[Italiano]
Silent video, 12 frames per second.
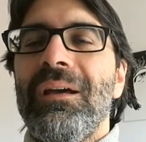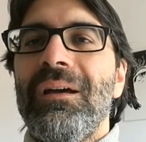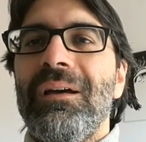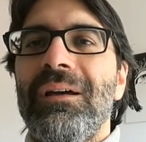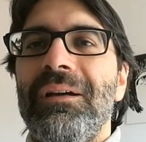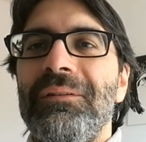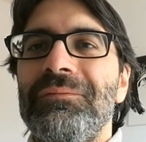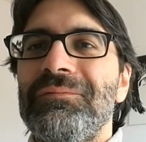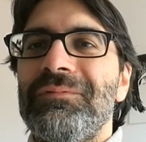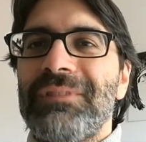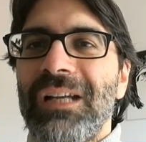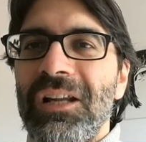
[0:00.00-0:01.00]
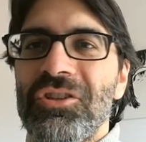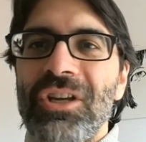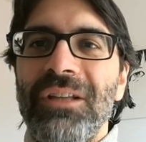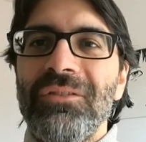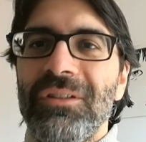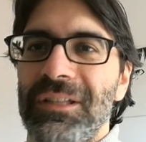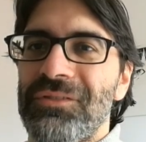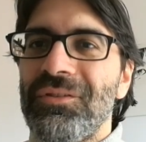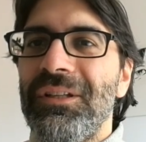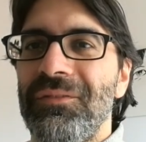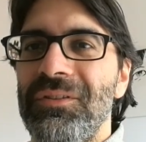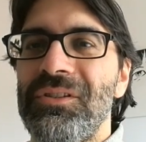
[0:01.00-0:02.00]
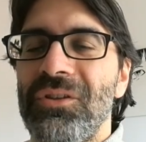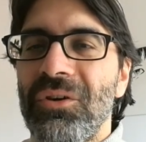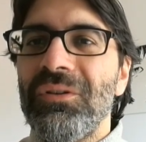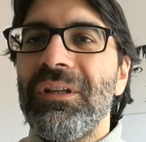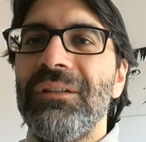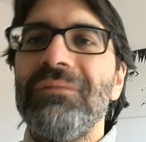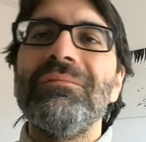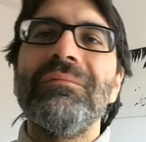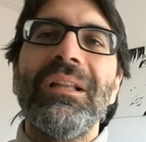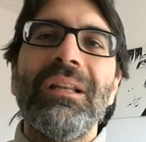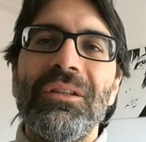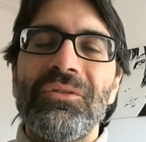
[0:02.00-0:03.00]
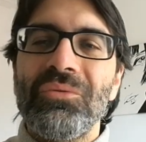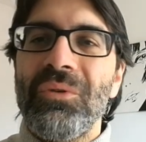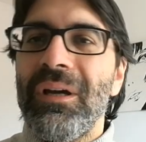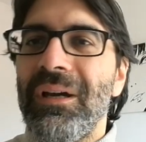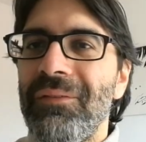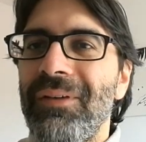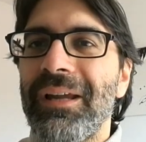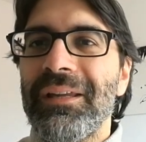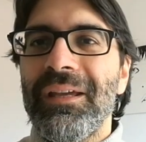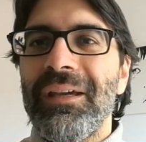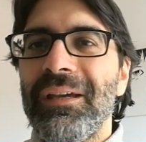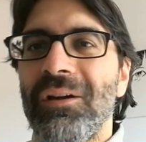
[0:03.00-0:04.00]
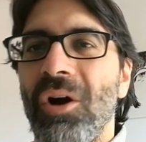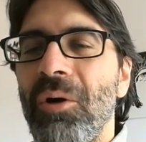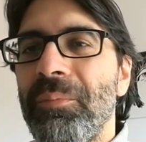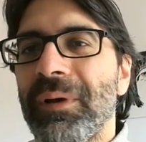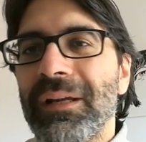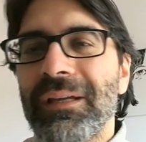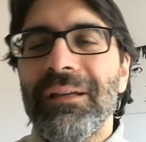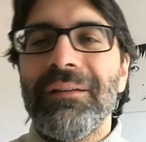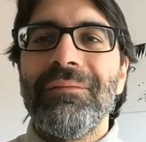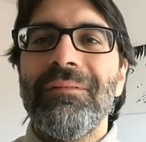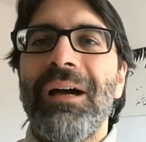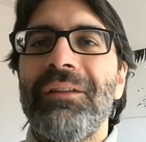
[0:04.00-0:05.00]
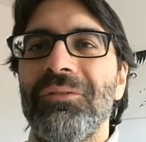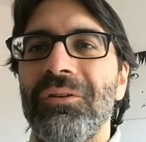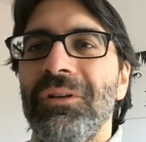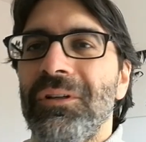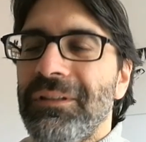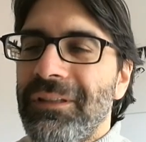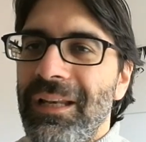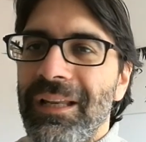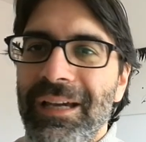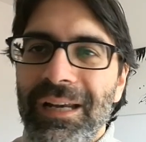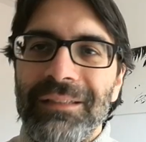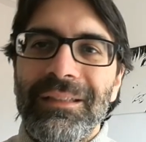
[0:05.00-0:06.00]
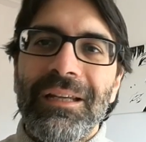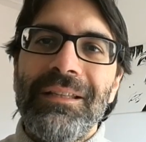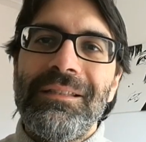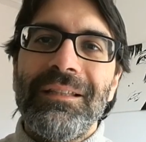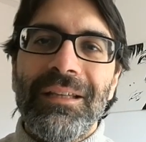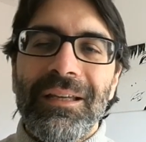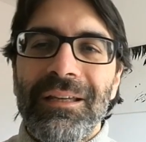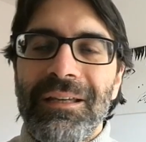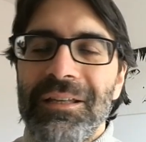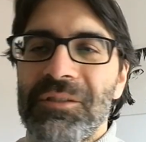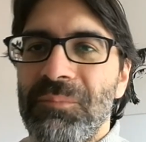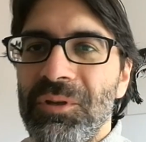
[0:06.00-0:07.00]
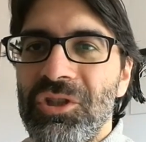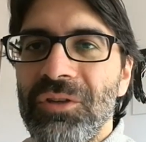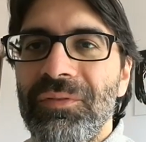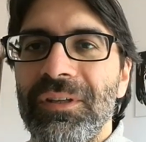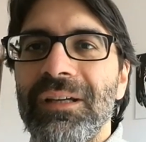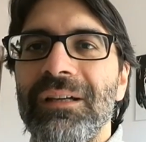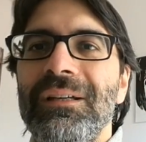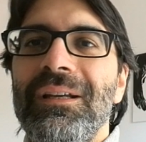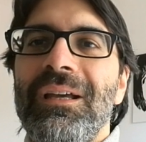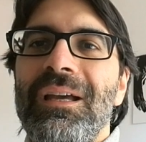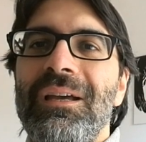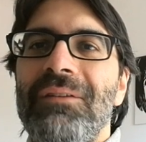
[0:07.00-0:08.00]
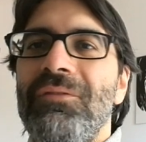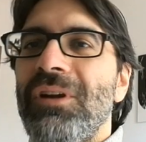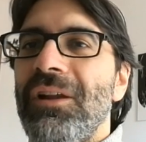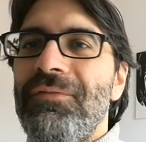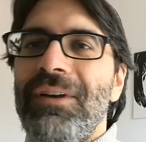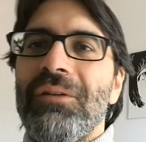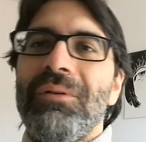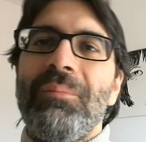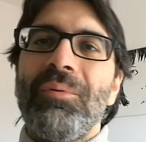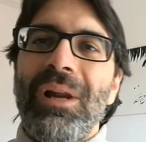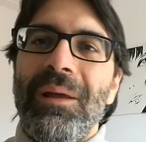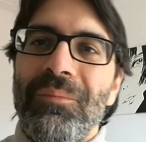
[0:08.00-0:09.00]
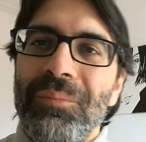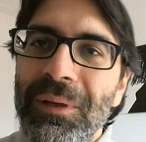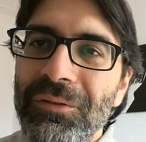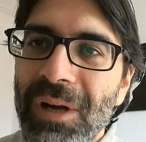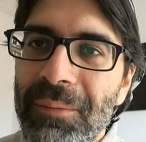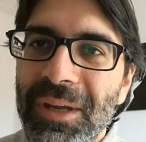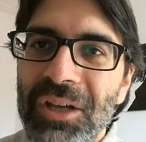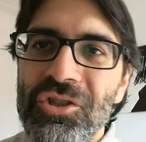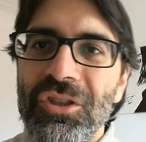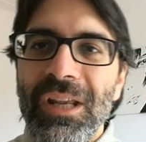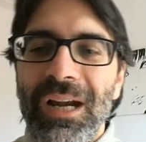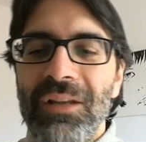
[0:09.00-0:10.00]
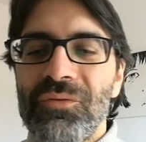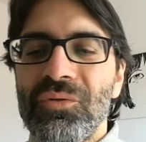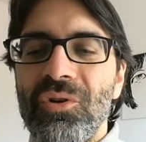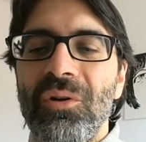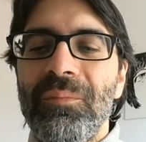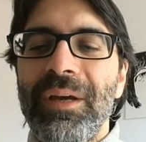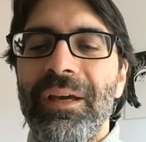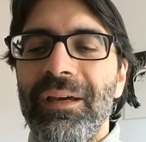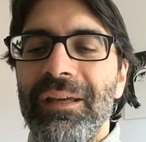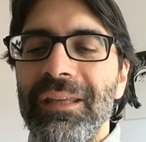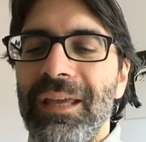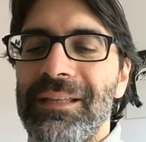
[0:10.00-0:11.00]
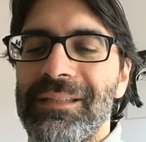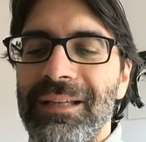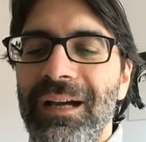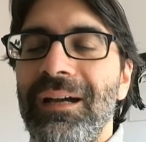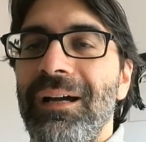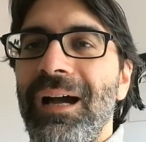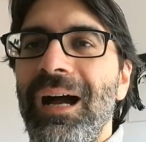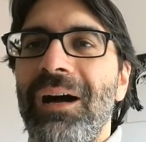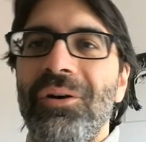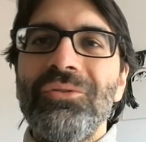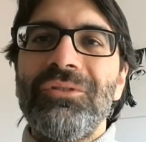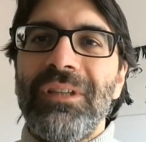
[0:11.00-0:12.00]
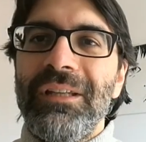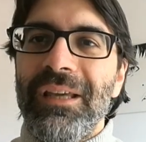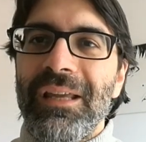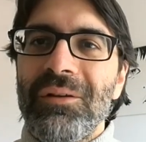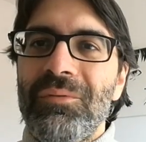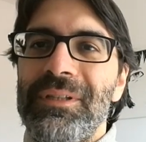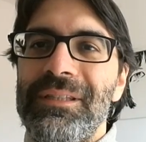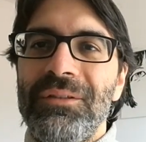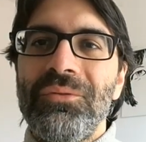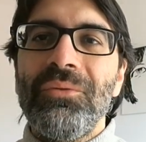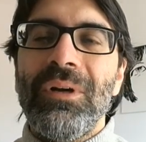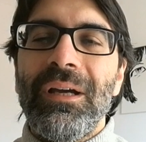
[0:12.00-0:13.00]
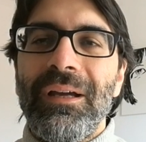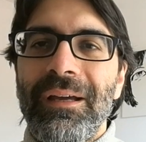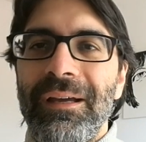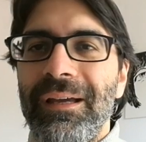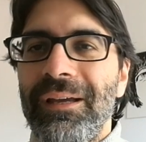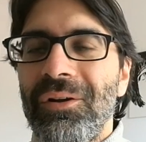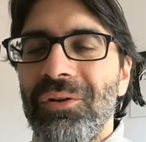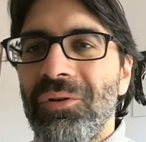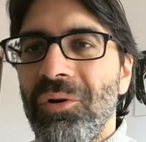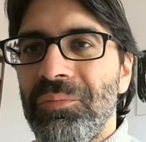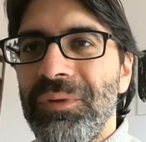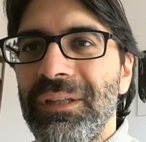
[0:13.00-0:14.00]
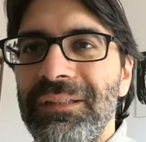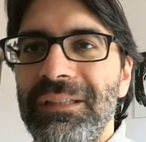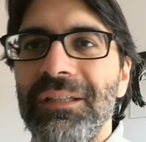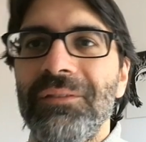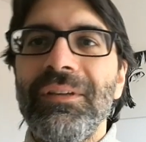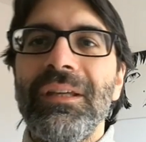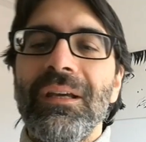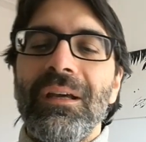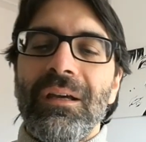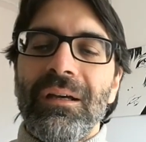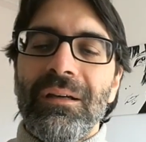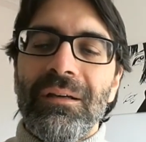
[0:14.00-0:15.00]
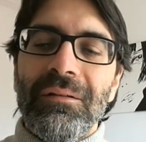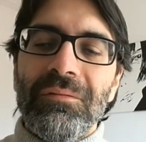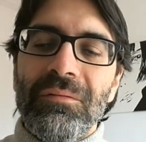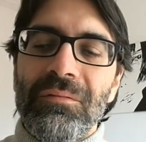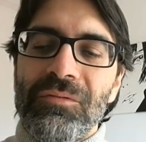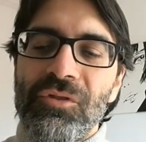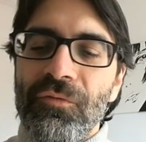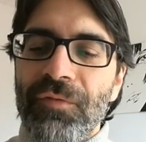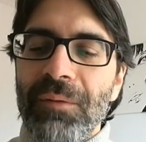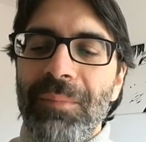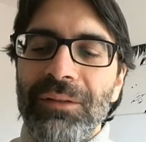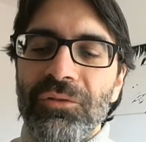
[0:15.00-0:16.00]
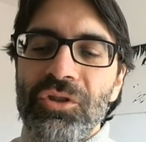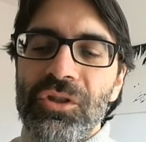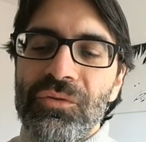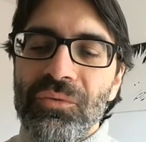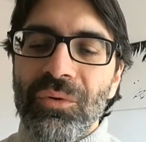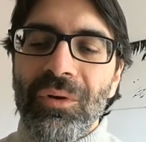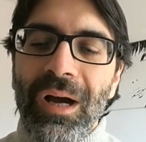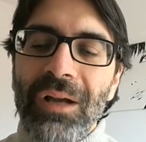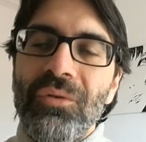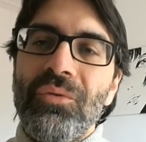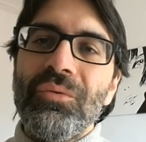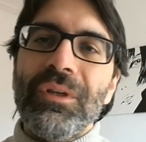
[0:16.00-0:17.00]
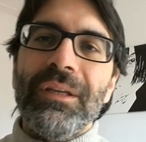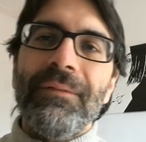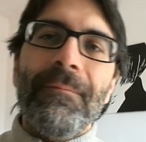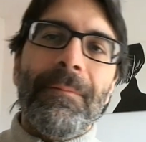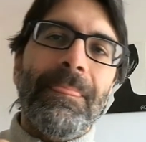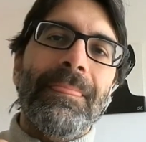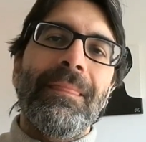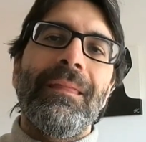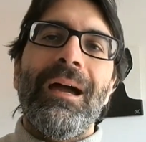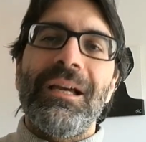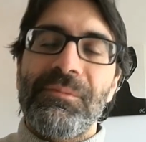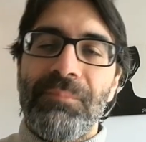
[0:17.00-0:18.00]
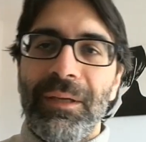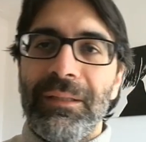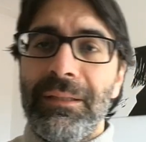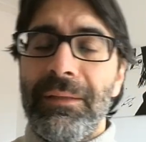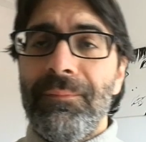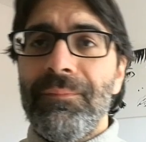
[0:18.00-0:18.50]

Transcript: Eh, tralasciando adesso la divisione in, nelle sue varie opere che hanno delle caratteristiche specifiche, eh, vorrei fare una panoramica generale su come riesca a ottenere questi due obiettivi, eh, soffermandoci su alcuni aspetti.